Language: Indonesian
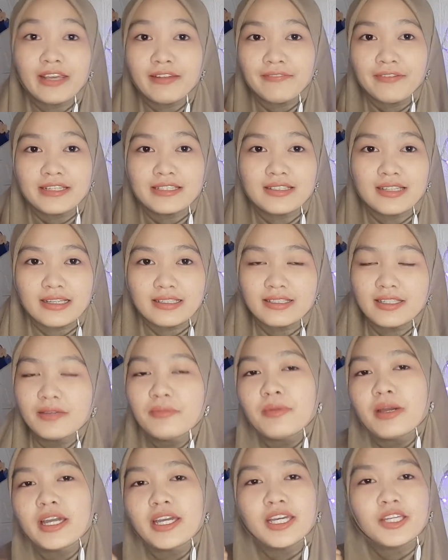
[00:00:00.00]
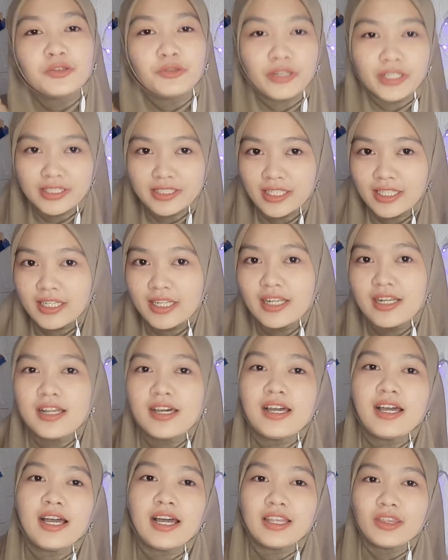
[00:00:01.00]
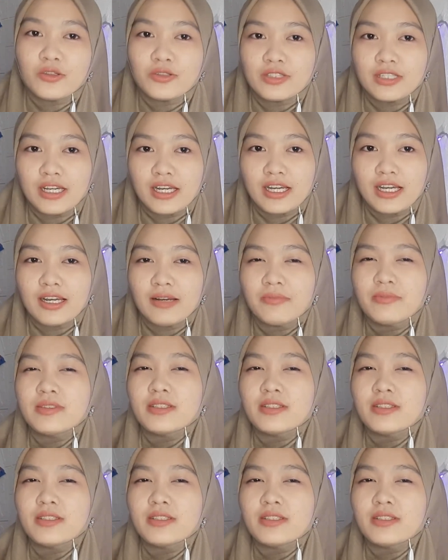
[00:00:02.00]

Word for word: investasi baik itu reksadana atau saham,